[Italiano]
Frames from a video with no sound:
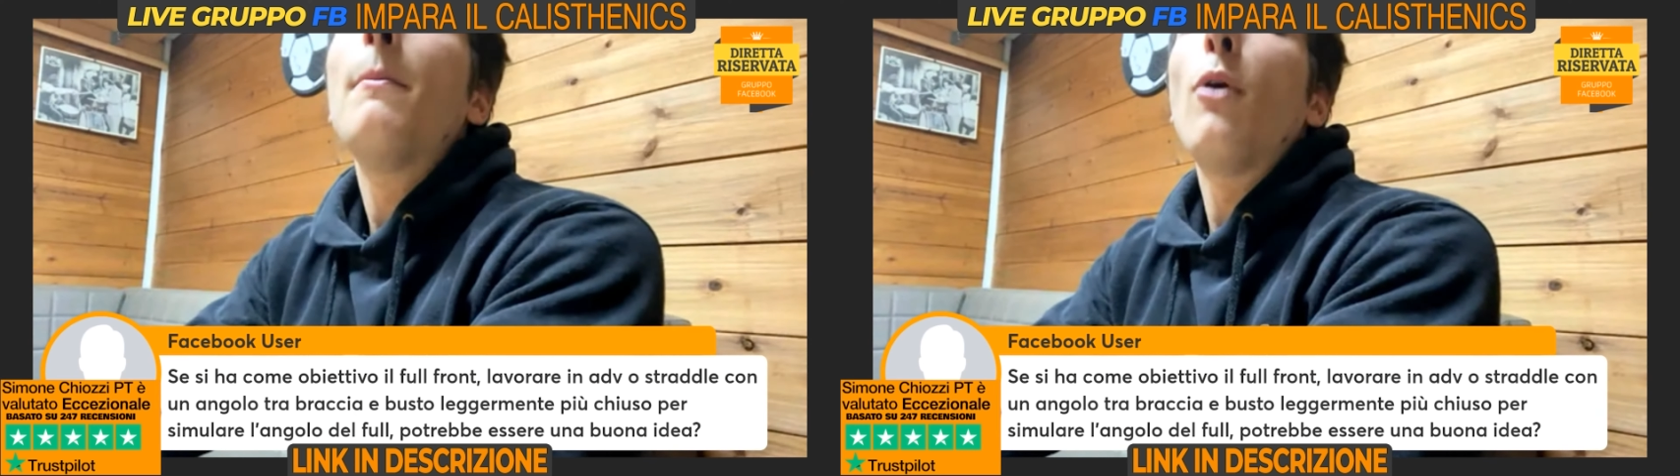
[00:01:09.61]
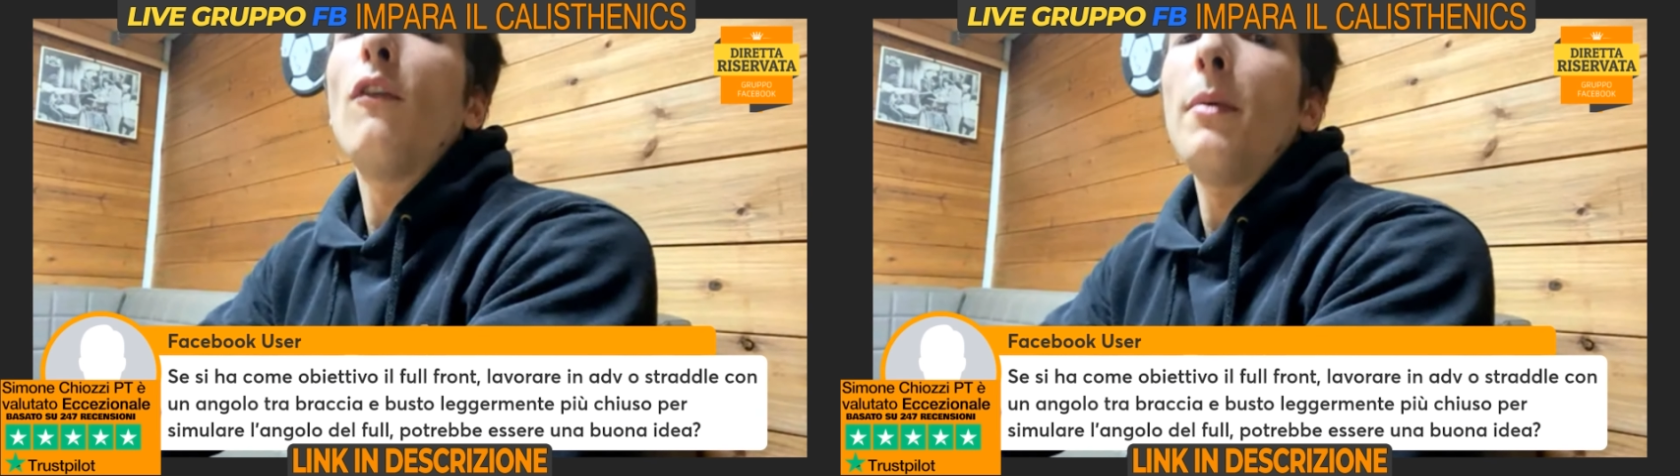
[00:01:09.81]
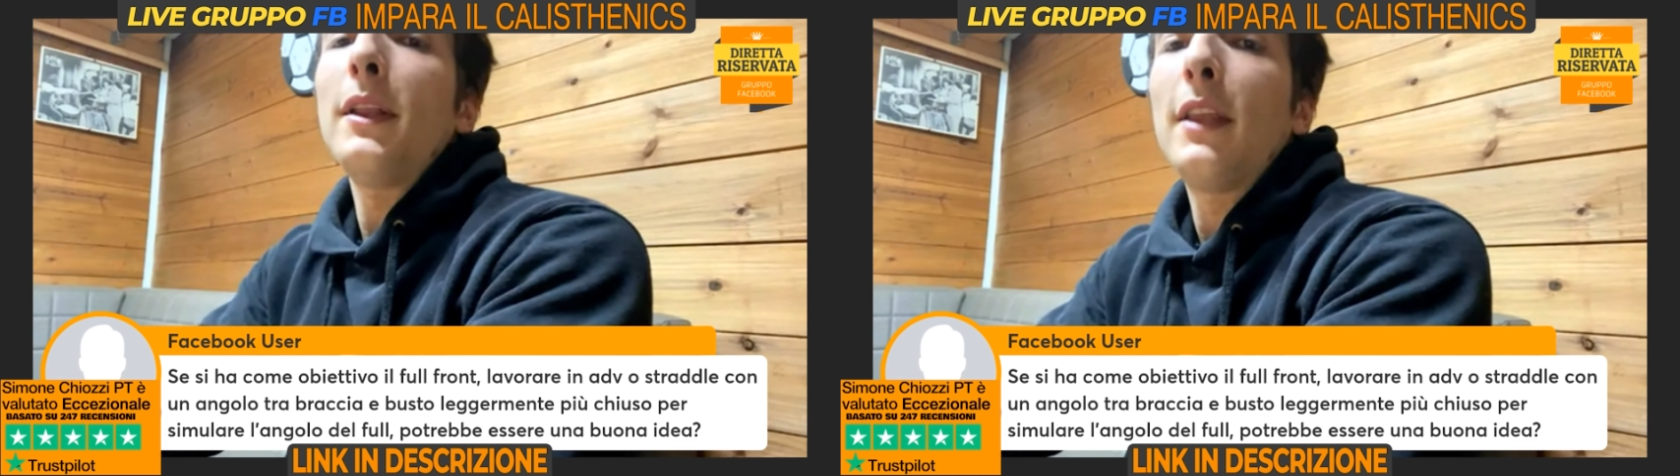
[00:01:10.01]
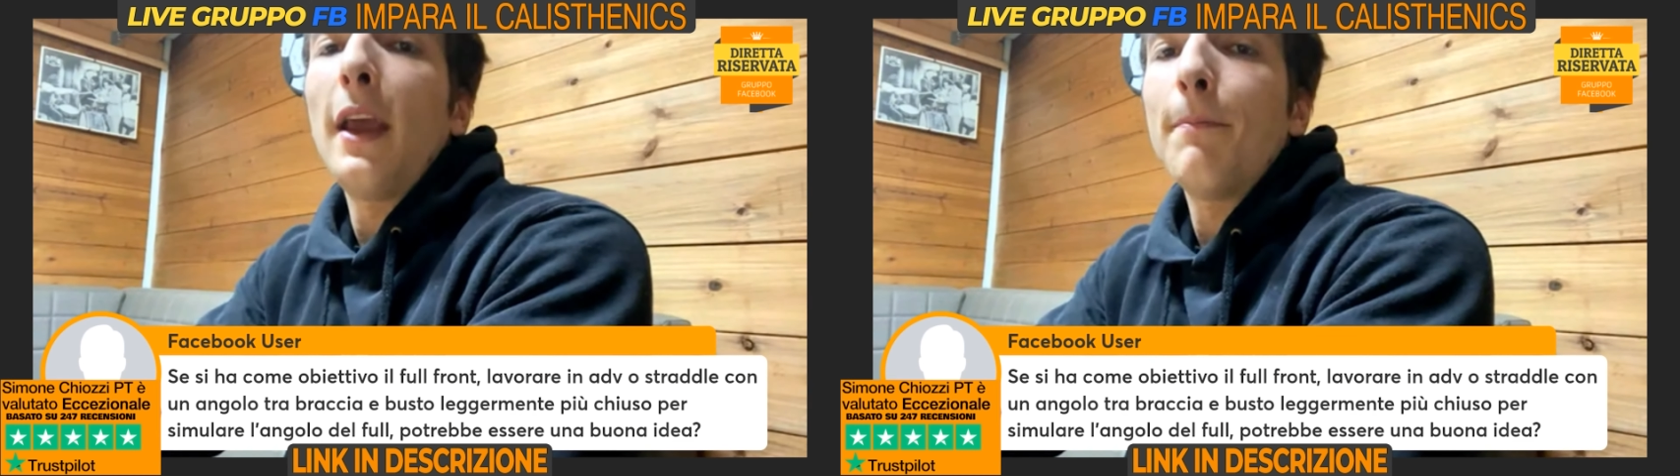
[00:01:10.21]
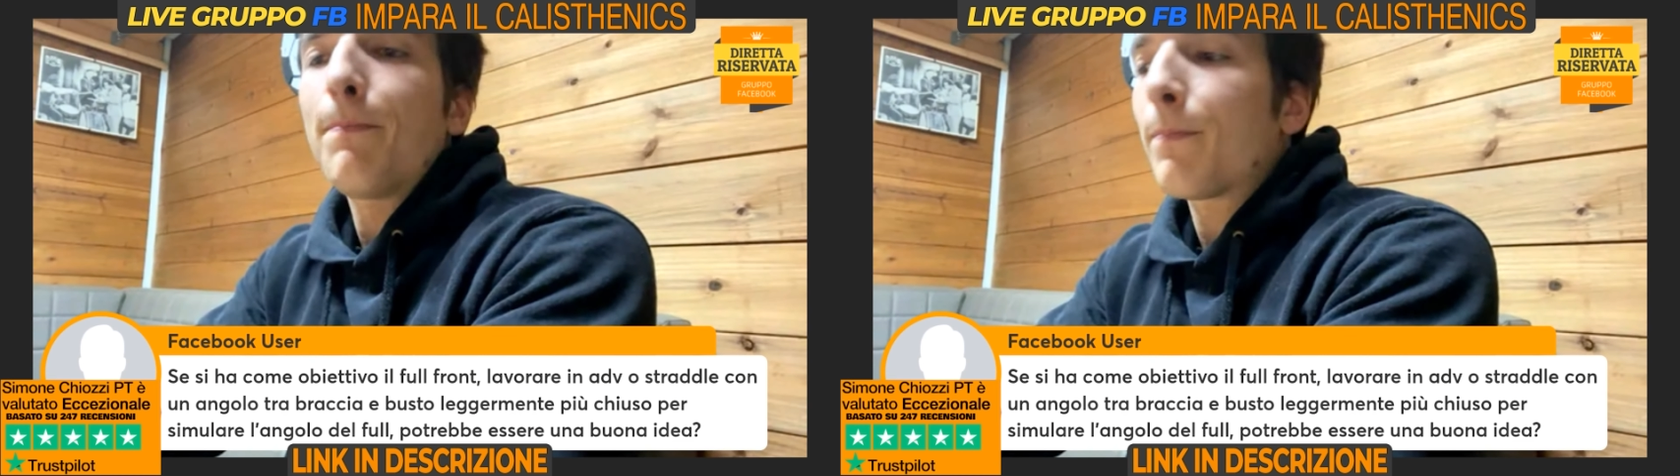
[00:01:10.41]
però
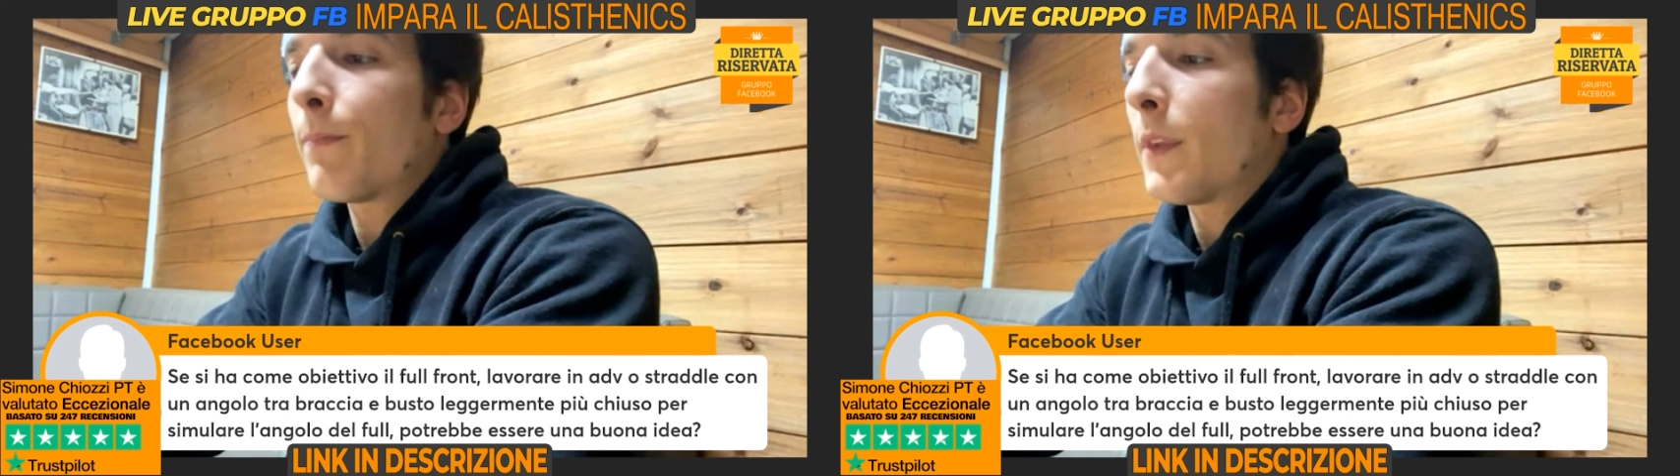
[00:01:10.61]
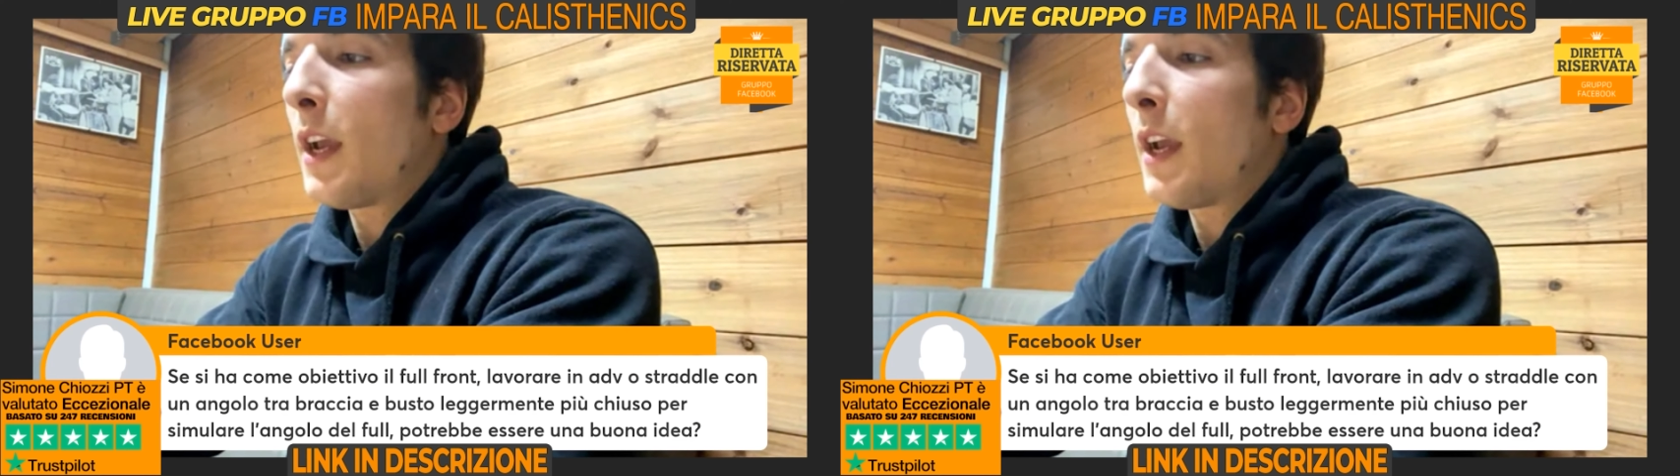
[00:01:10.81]
ovviamente mh,